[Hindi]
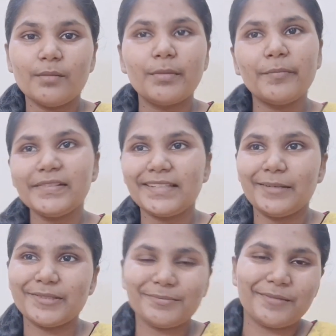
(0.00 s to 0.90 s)
मैं अपने
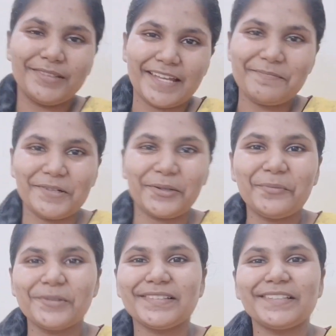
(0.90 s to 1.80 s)
सिलेबस में भी यही पढ़ रही हूँ
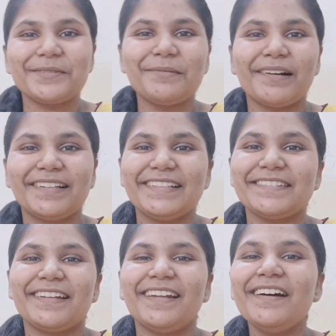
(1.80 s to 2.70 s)
पोल साइंस में
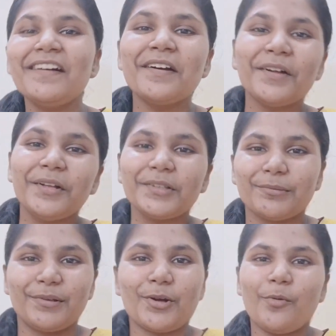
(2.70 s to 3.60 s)
बांग्लादेश वाला तो
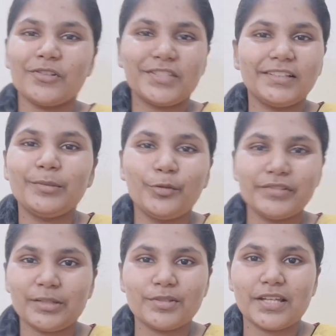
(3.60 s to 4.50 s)
मेरे को बहुत जल्दी मूवी
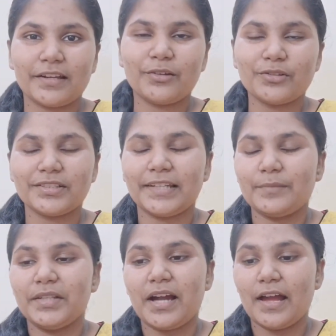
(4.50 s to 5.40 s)
समझ आ गई कौन सा
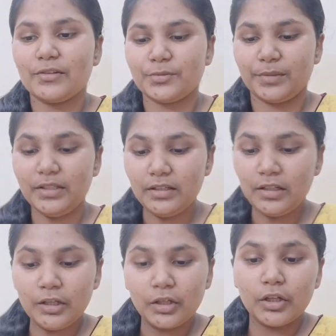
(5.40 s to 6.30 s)
टाइम दिखाया उसमें
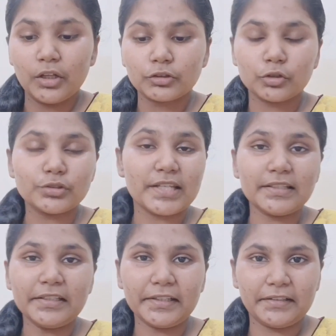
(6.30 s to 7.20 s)
तो
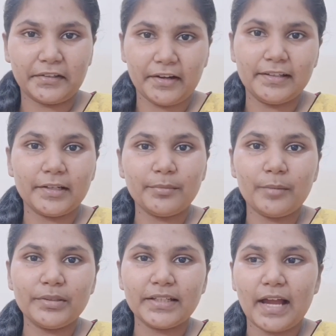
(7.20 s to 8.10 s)
जैसा ट्रेलर में
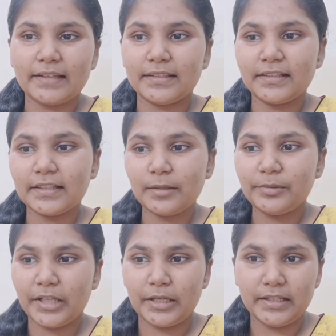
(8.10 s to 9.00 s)
हमें दिखाया था ना कि अब
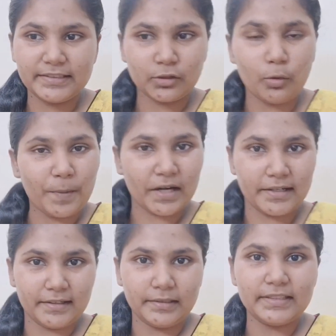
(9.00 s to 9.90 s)
ये इसको पकड़
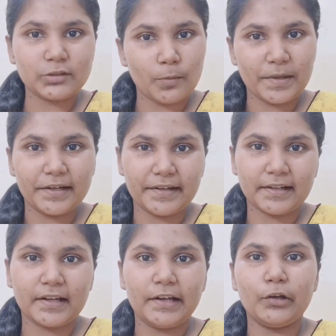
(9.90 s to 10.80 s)
इसको पकड़
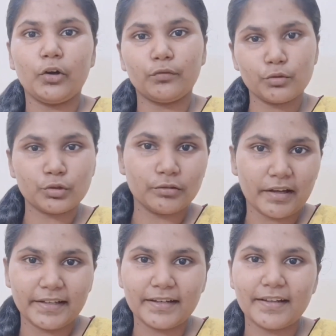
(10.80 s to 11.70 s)
रखा है और वो
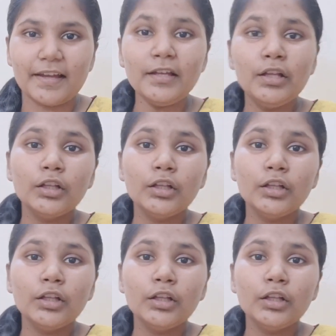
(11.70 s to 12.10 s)
छुड़वाने गया है